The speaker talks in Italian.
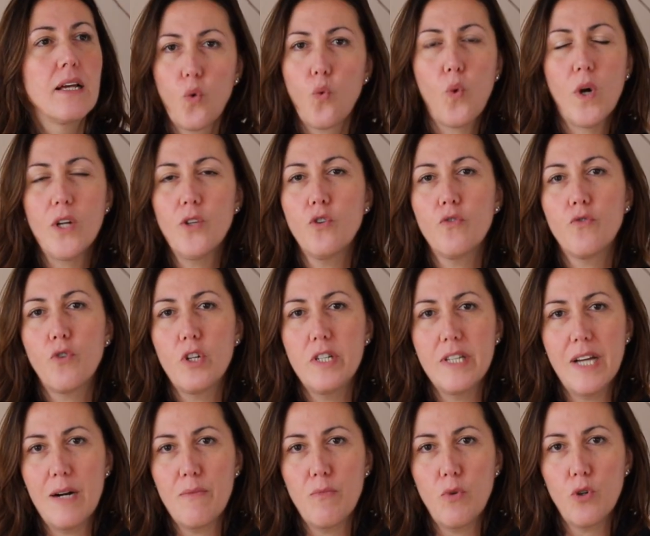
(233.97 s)
quando
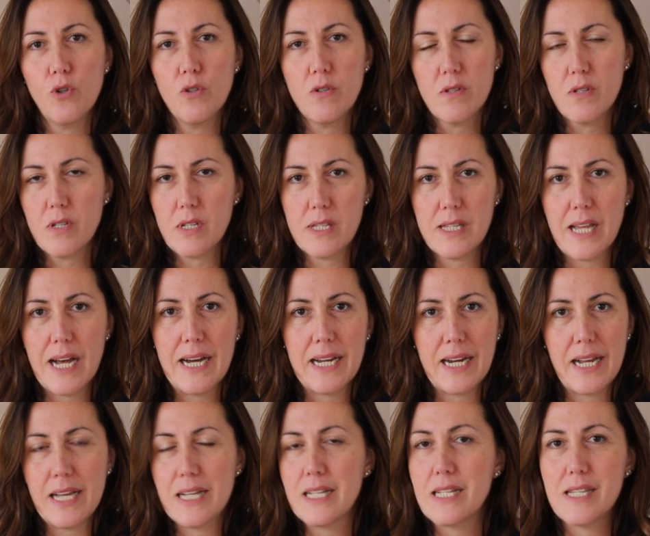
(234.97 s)
vogliamo
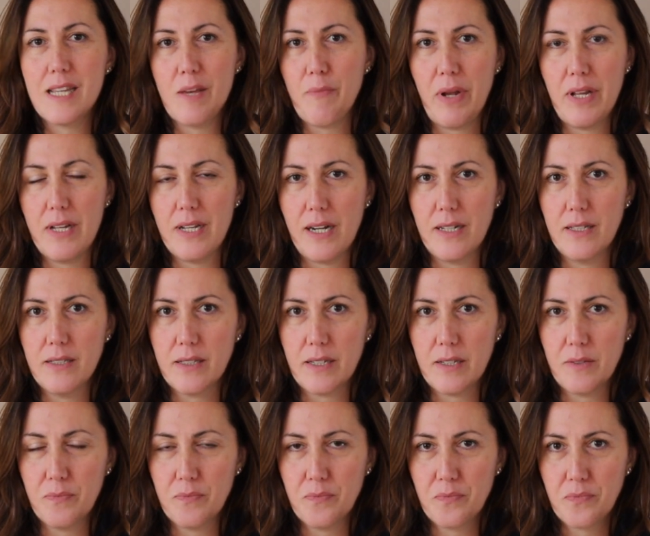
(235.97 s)
stare insieme agli
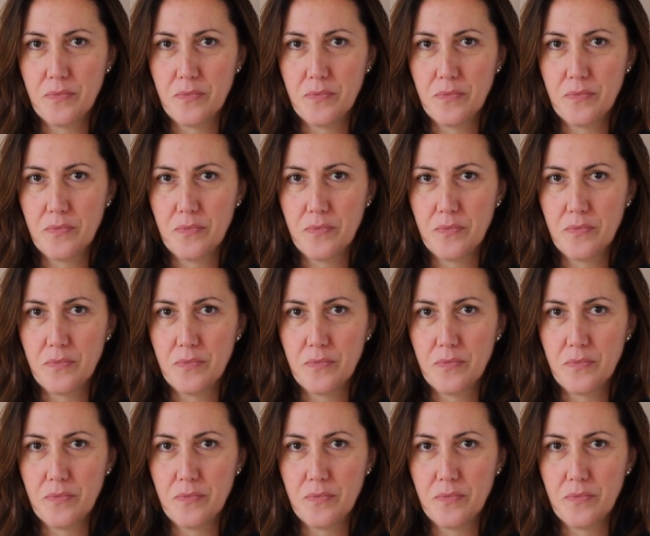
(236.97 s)
altri.